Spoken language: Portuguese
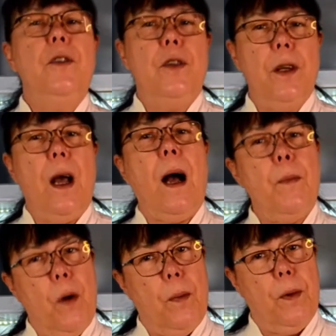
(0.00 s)
de
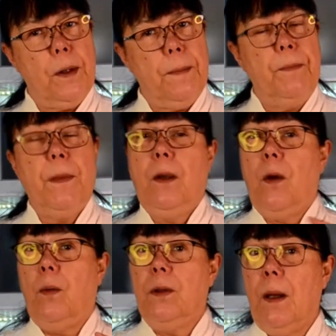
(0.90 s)
abóbora.
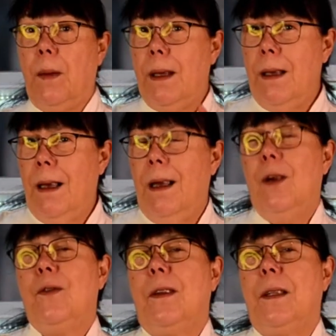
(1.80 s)
Como também
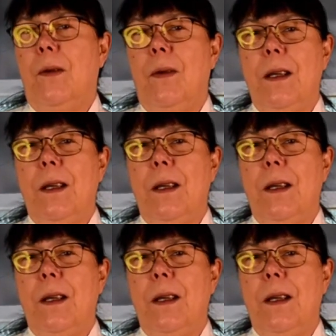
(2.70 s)
eu já tenho